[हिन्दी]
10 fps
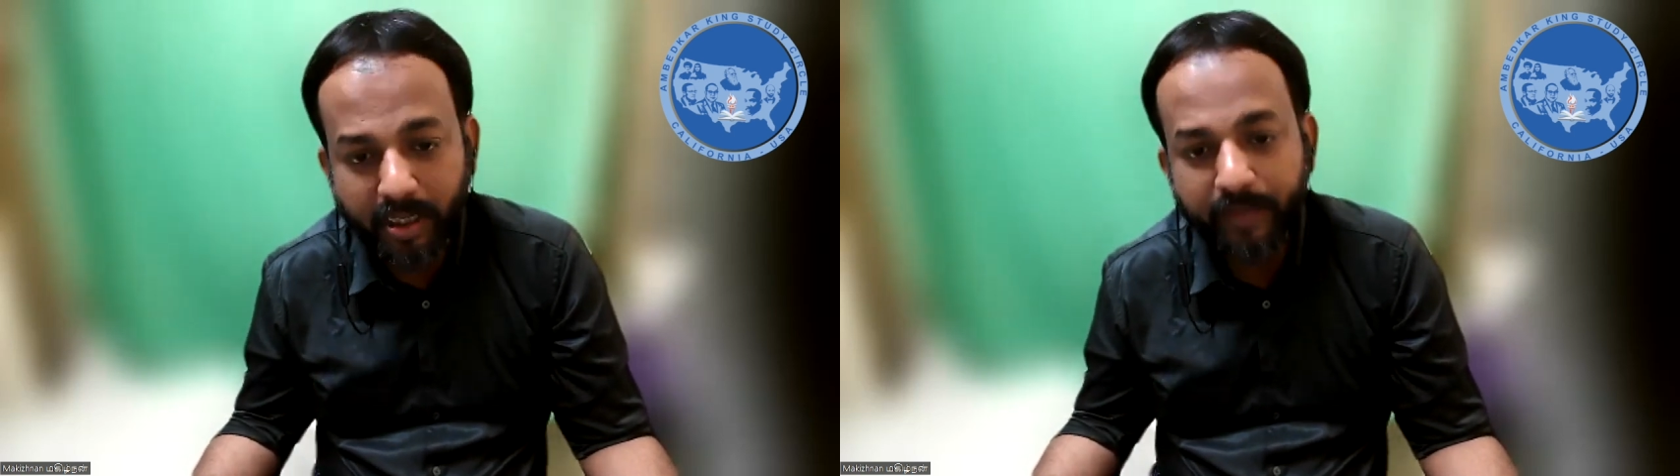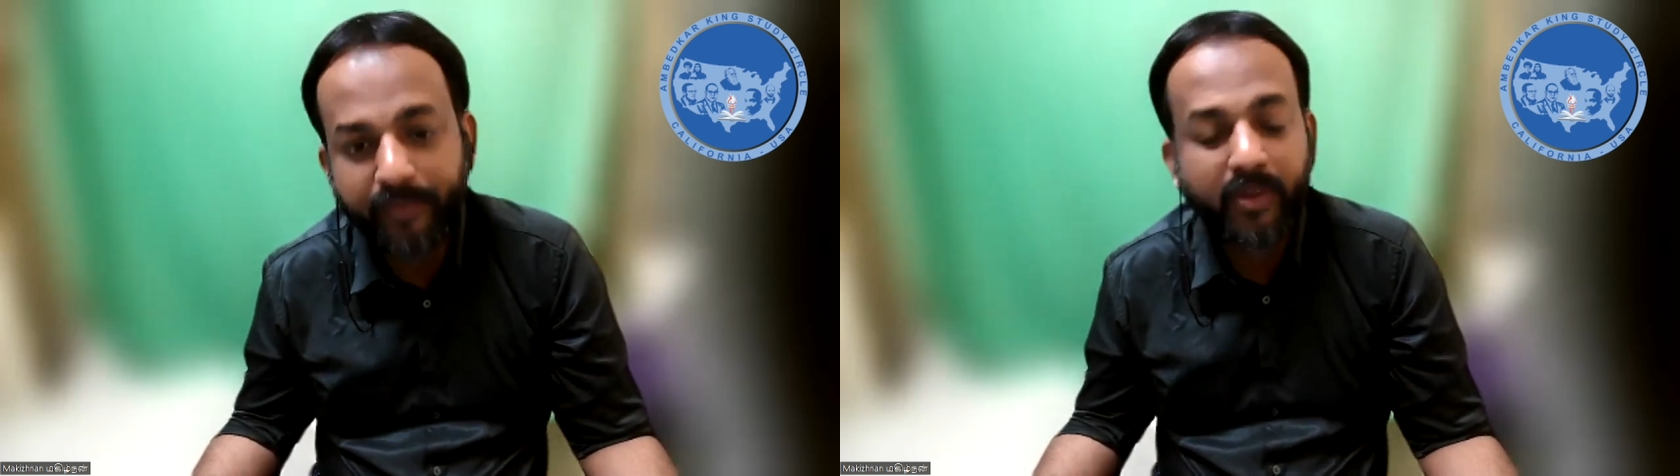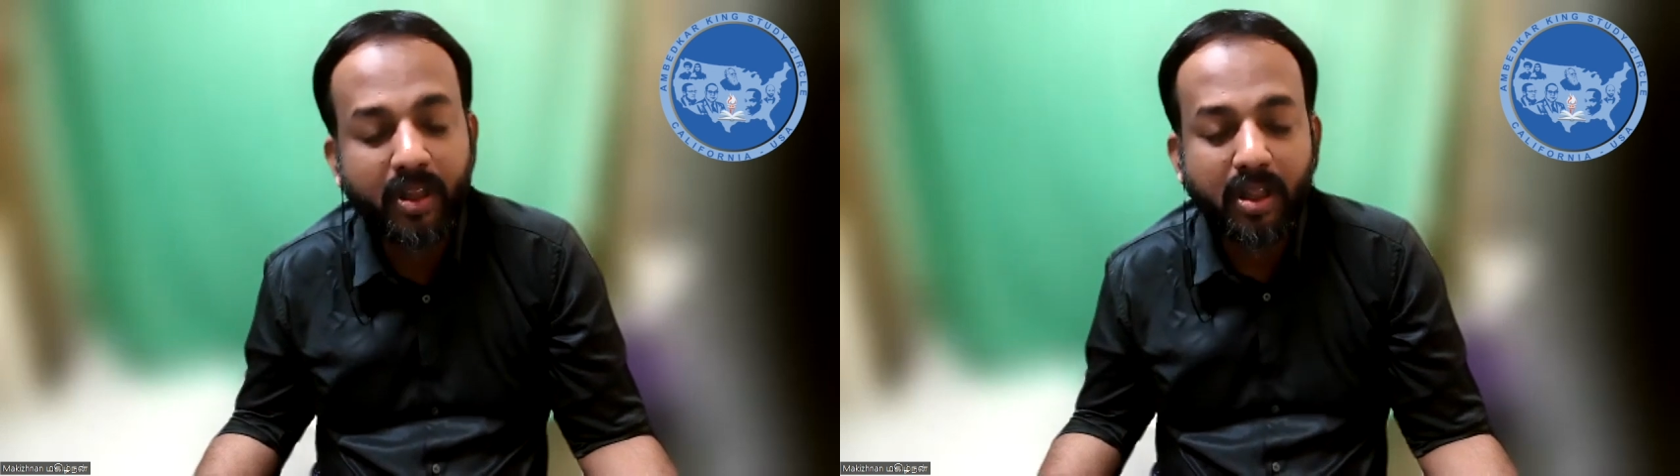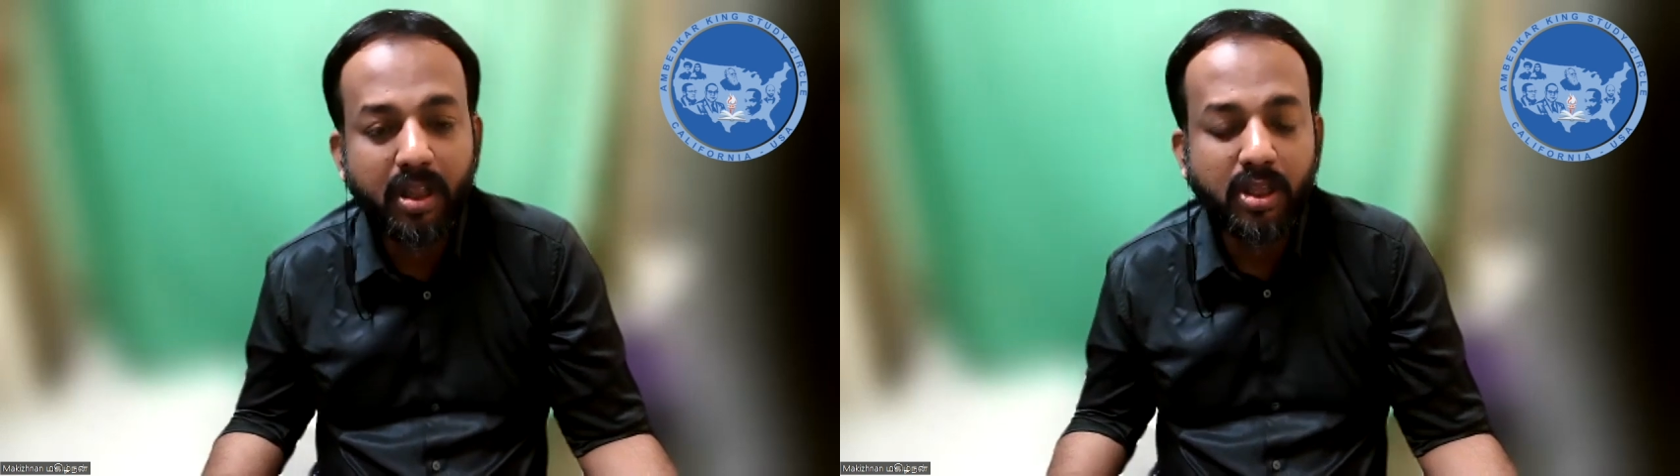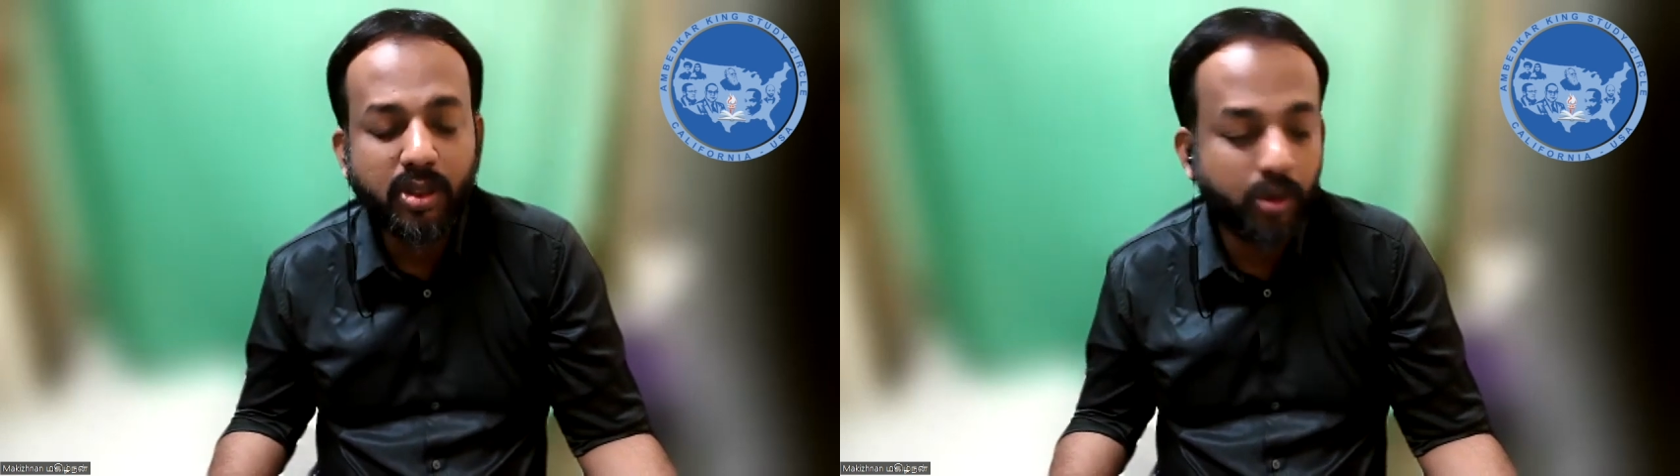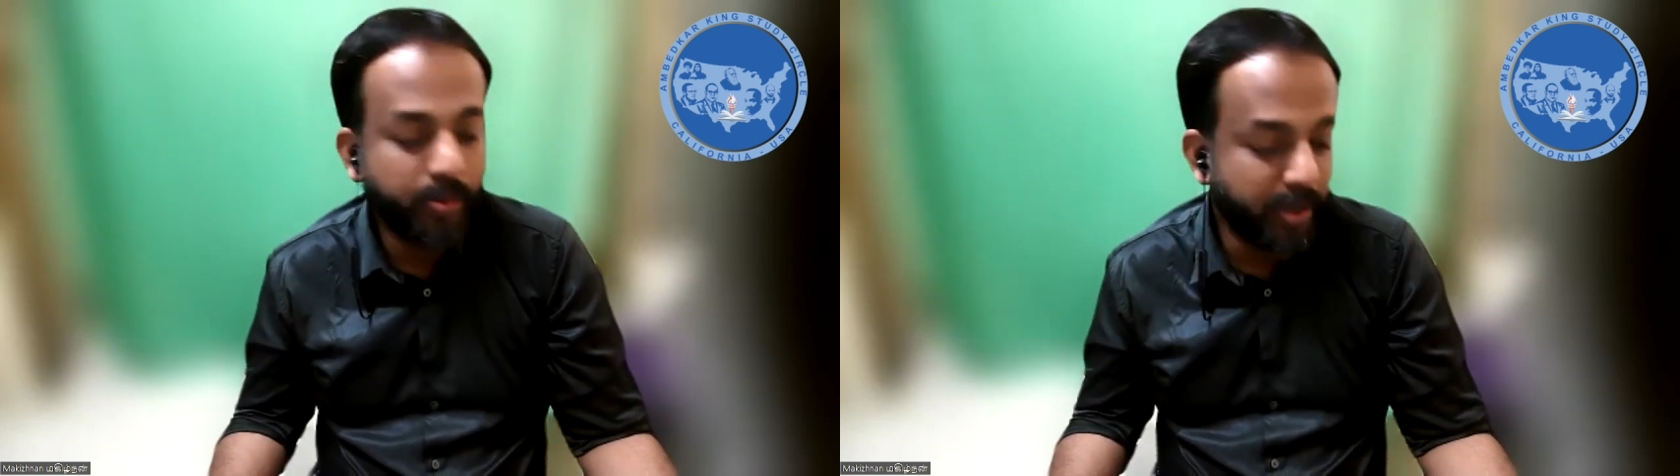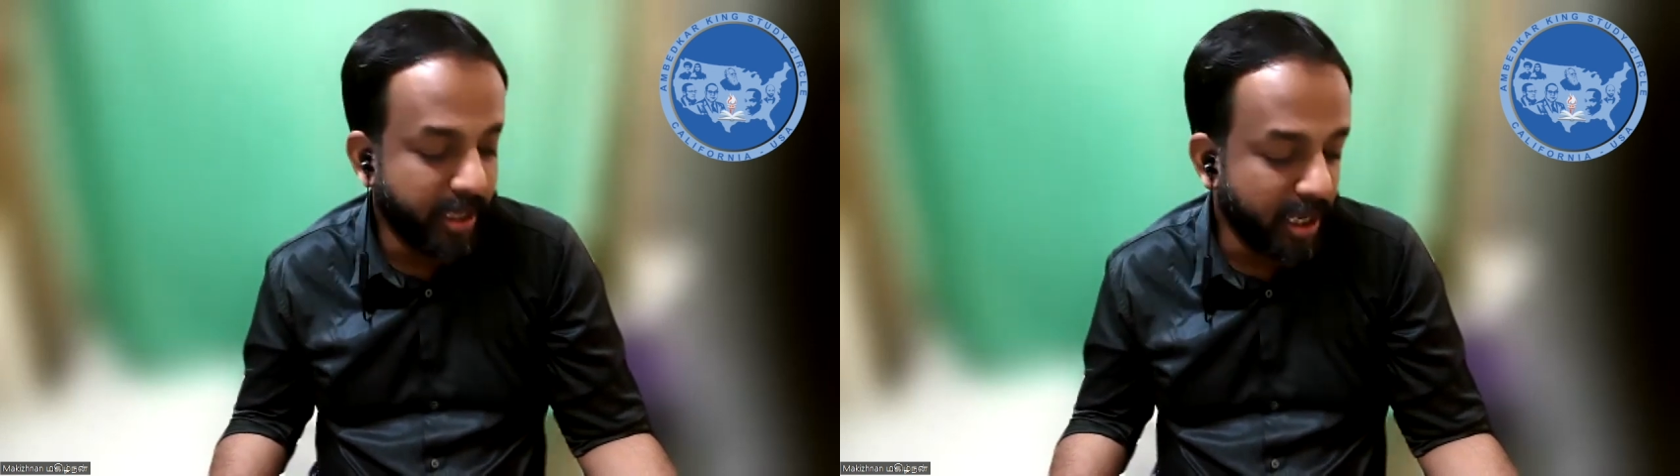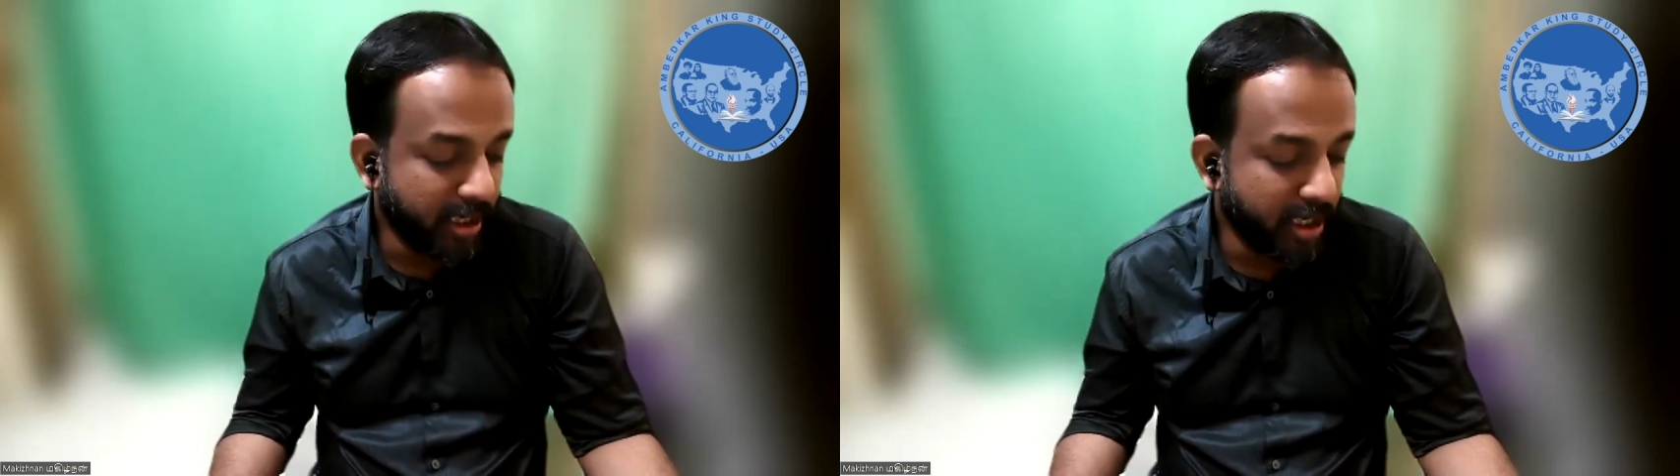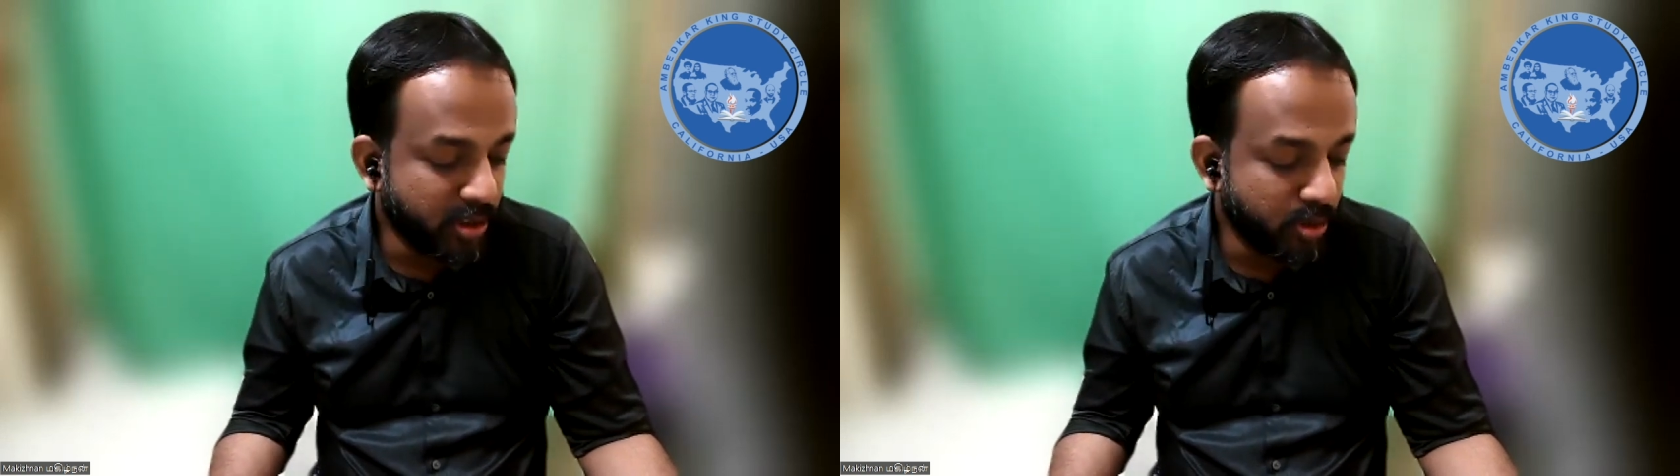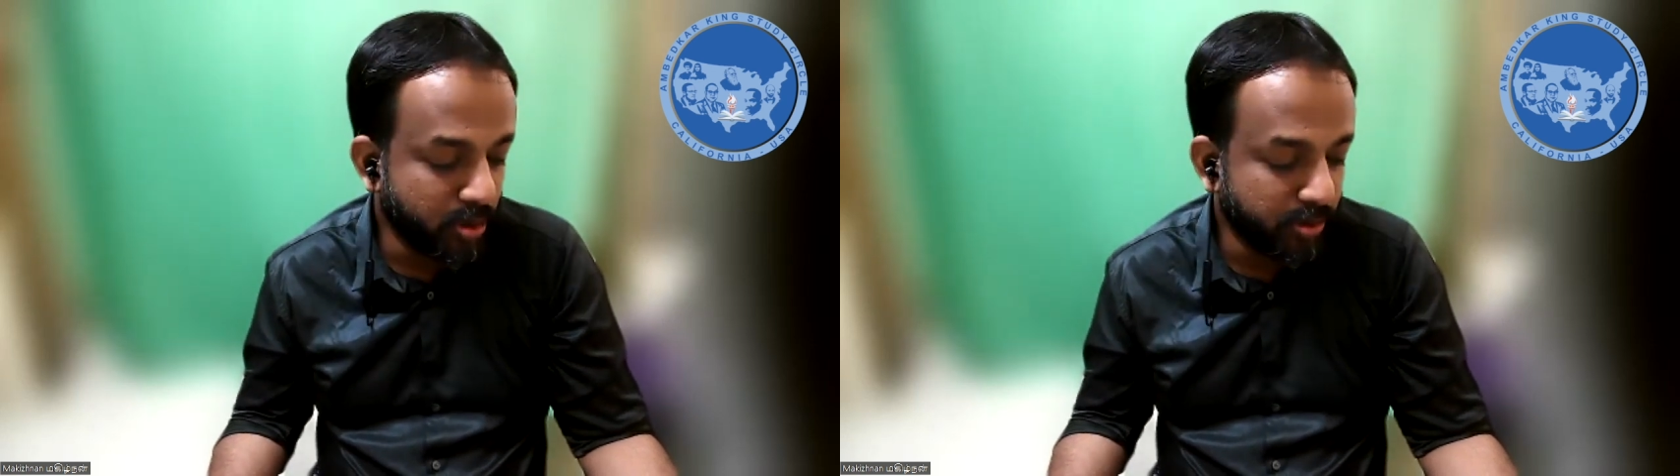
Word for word: है जो पेरियार का जो